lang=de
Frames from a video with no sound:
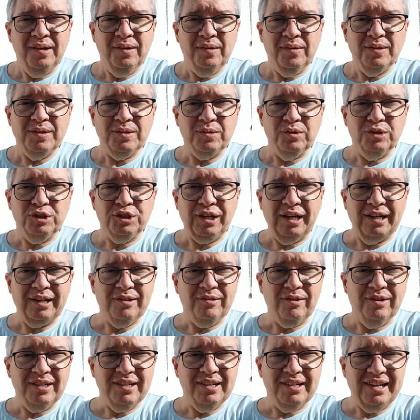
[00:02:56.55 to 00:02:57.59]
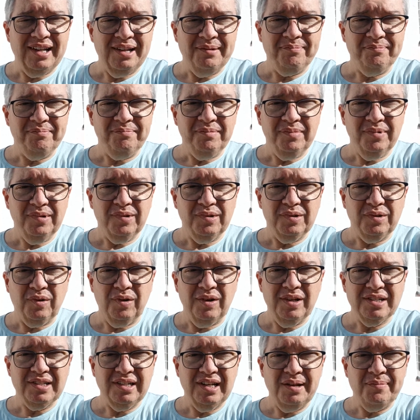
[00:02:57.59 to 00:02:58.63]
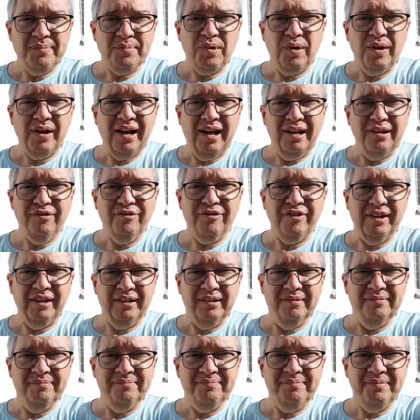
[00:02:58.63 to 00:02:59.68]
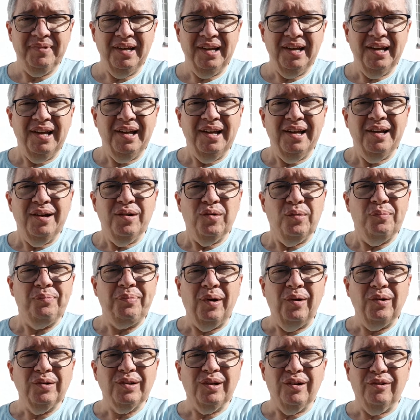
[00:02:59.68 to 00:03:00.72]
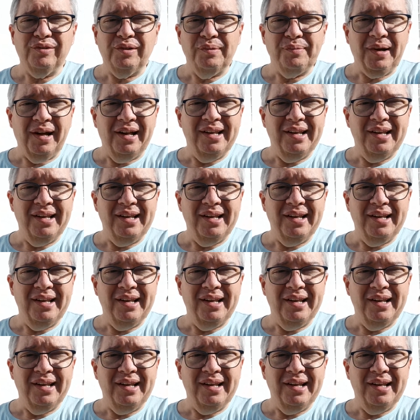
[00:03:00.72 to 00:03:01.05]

Und so schenkt Gott Leben und neues Leben, neue Anfänge und baut auf dem